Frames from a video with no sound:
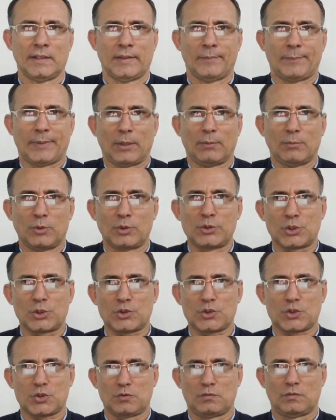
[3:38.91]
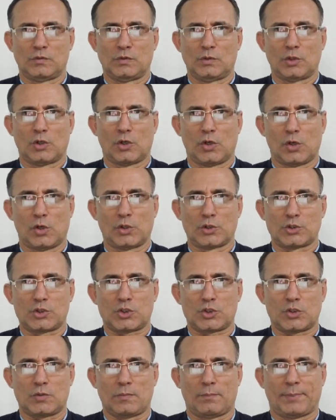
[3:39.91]
Pero muchos
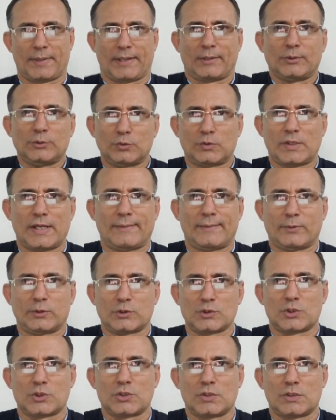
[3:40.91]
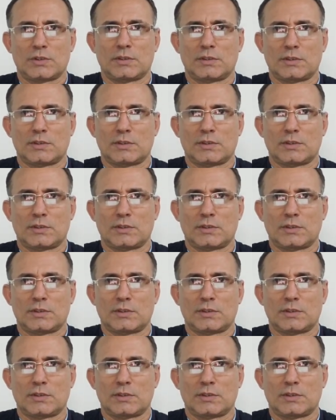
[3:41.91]
nos preguntamos,